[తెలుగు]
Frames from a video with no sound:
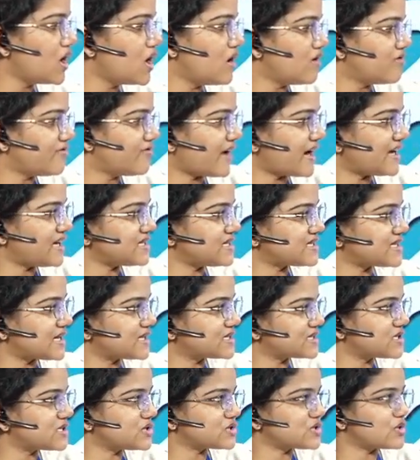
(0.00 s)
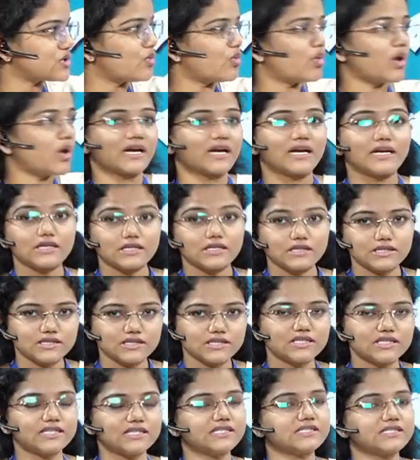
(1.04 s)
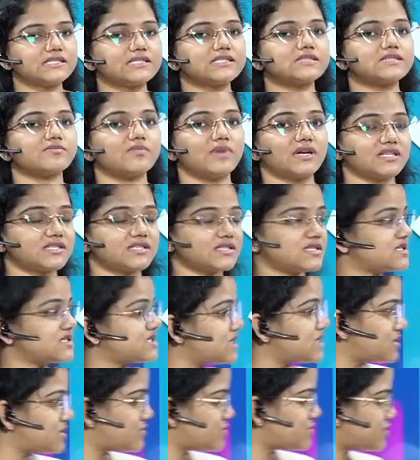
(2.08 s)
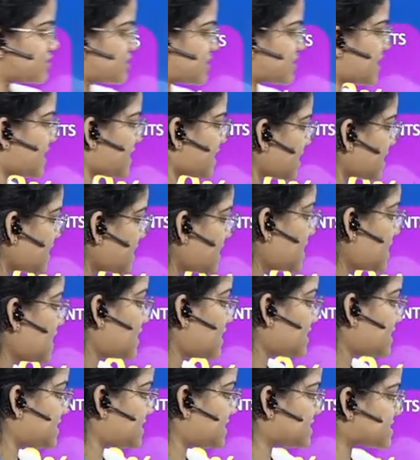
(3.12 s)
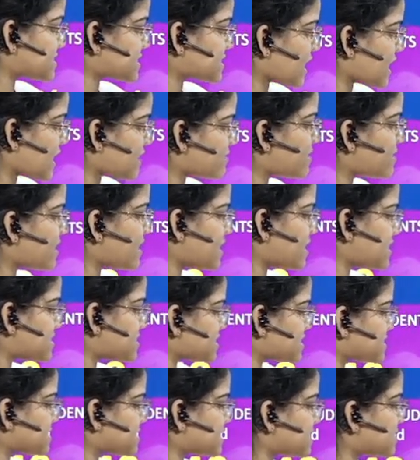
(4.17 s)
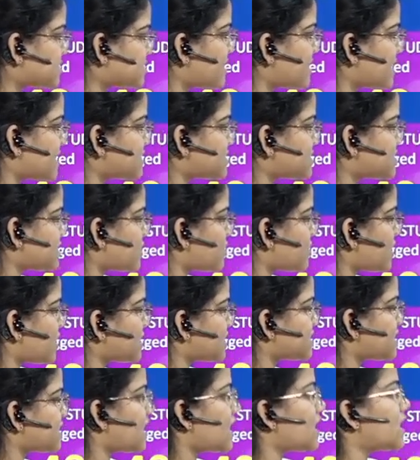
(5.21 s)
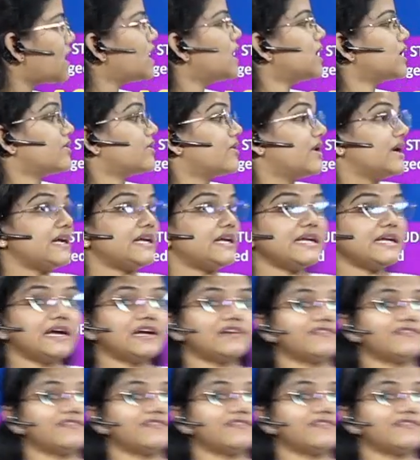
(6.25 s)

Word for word: ఫైనల్ సెలెక్షన్స్లో వన్ హండ్రెడ్ అండ్ థర్టీ సిక్స్ మన సీసీ e నుంచి ఉన్నాయండి టీఎస్ కాబ్ అసిస్టెంట్ మేనేజర్లో అయితే ట్వంటీ ఎయిట్